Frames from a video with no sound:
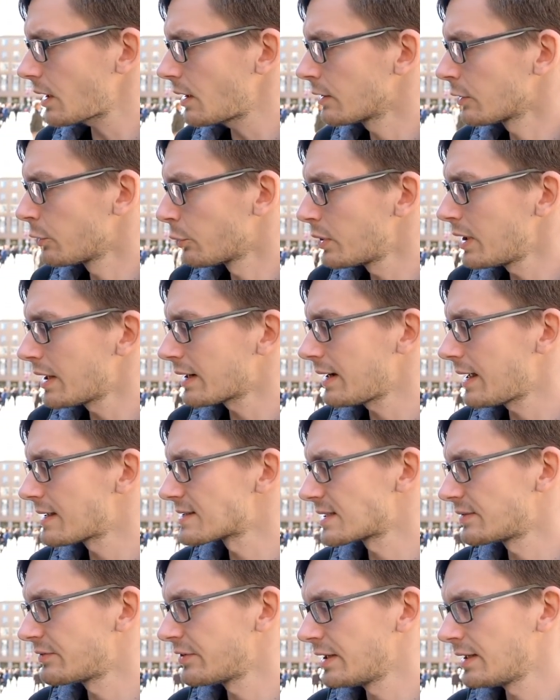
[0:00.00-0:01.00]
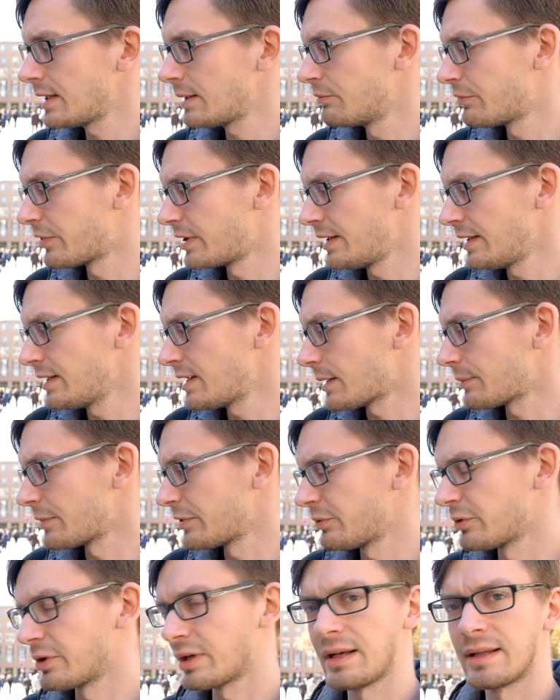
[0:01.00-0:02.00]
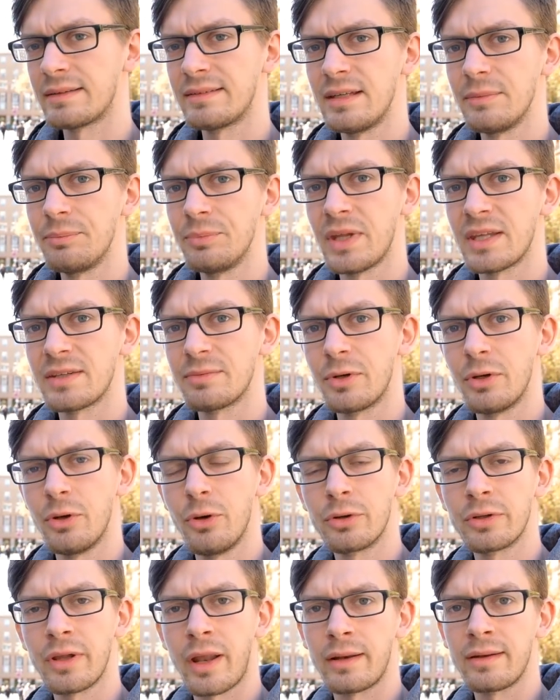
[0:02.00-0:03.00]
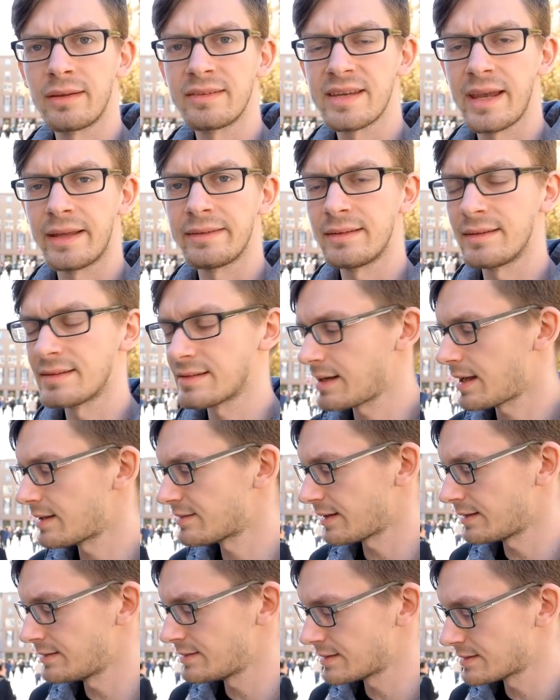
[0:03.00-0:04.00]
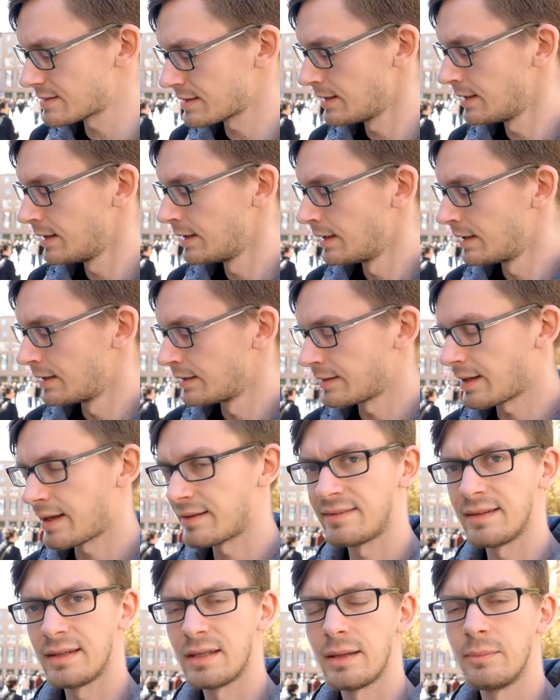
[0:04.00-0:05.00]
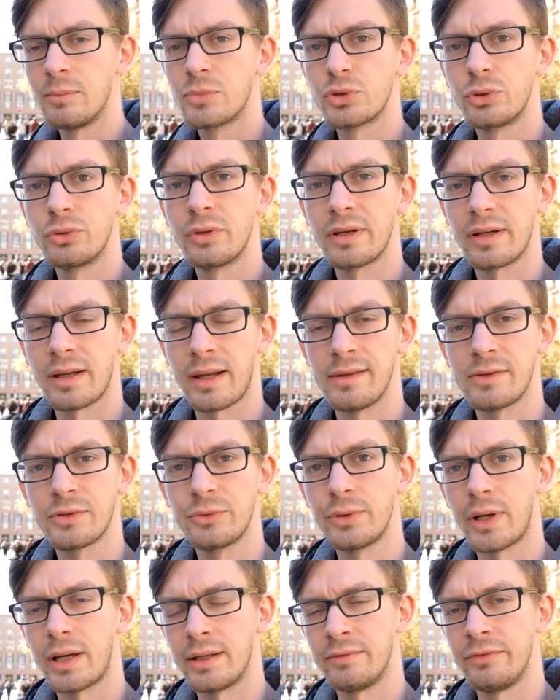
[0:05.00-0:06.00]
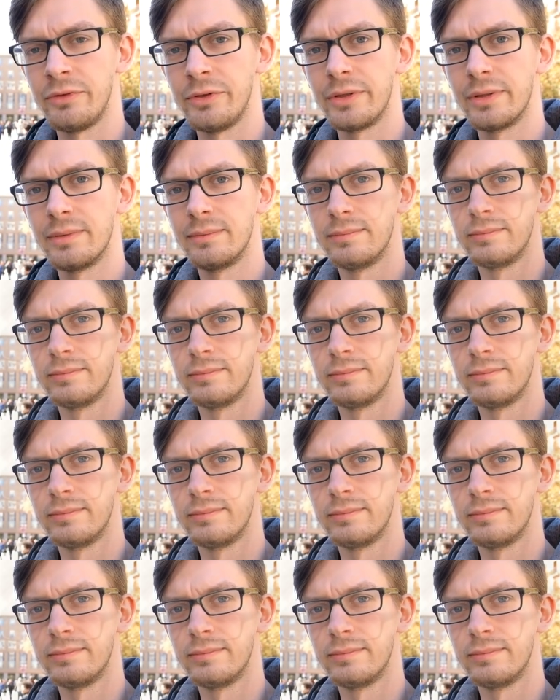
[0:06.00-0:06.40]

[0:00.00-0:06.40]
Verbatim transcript: Gorilla-Glas haben wir hier in dem Fall nicht, aber ich würde glatt tippen, dass man irgendein anderes gärtetes Glas einsetzt, da es sich eben schon ganz gut anfühlt.